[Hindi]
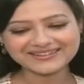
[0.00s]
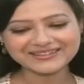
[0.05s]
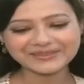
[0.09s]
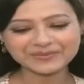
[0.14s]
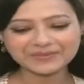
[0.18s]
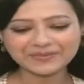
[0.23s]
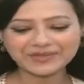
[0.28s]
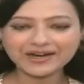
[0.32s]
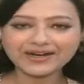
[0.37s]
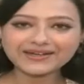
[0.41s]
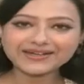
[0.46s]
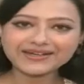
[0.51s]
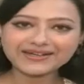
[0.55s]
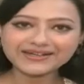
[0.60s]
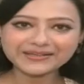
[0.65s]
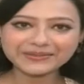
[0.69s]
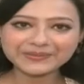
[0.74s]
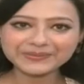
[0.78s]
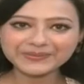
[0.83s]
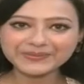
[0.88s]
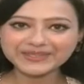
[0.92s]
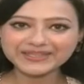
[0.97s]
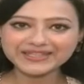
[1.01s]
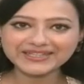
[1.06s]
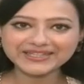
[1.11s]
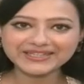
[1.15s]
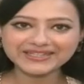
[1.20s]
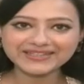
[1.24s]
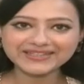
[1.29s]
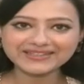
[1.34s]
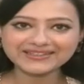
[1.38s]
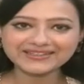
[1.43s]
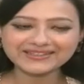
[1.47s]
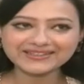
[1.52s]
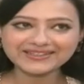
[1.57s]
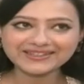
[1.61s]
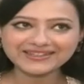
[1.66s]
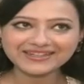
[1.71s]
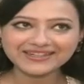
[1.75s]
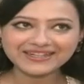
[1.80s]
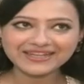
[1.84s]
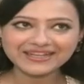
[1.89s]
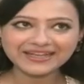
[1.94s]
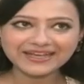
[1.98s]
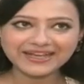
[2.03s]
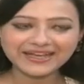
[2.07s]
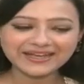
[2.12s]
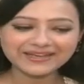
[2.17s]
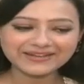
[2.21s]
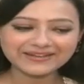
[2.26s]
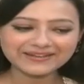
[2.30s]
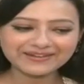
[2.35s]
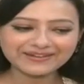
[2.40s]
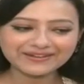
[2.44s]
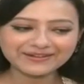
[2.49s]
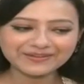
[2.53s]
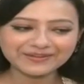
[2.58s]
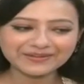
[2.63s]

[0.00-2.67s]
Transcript: सम्राट एंड कंपनी खैर